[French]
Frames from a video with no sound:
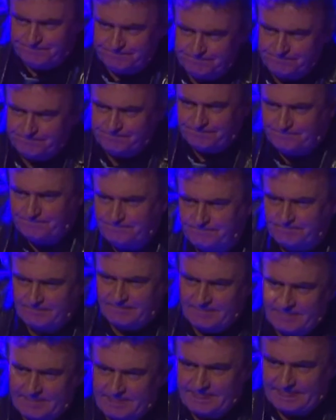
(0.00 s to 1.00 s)
une rubrique
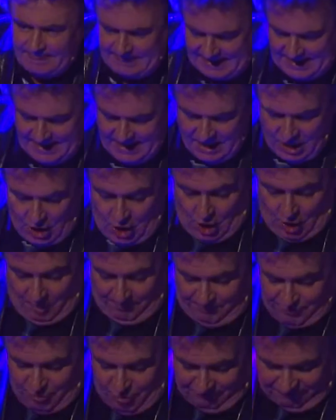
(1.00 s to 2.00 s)
sur Rire et Chanson qui
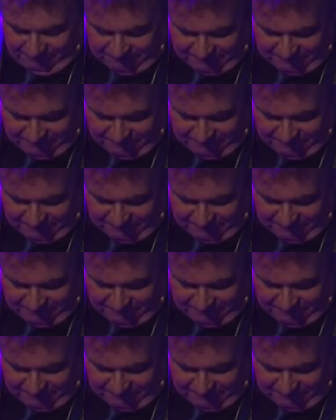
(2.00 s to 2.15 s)
s'appelait euh,